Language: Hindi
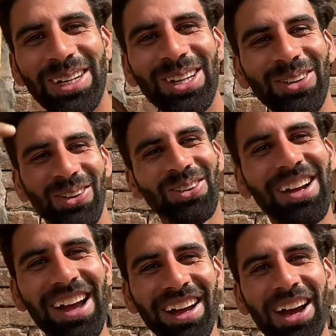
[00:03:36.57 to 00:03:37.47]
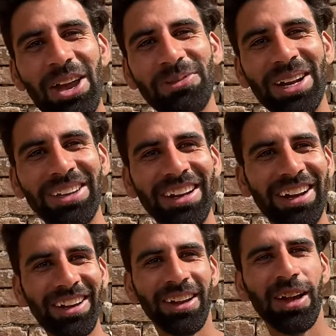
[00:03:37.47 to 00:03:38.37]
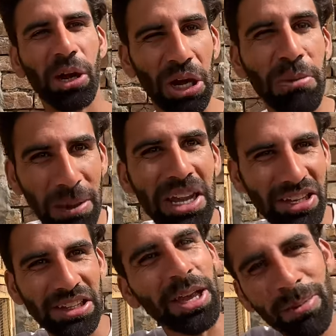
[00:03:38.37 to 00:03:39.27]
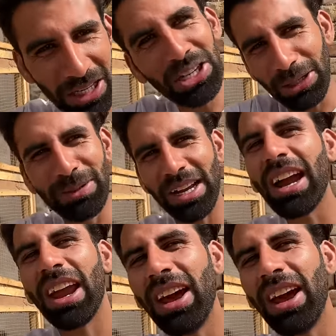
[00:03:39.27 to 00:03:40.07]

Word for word: बादल को गाइड कर देना बस ठीक है जल्दी मार्केट में जाके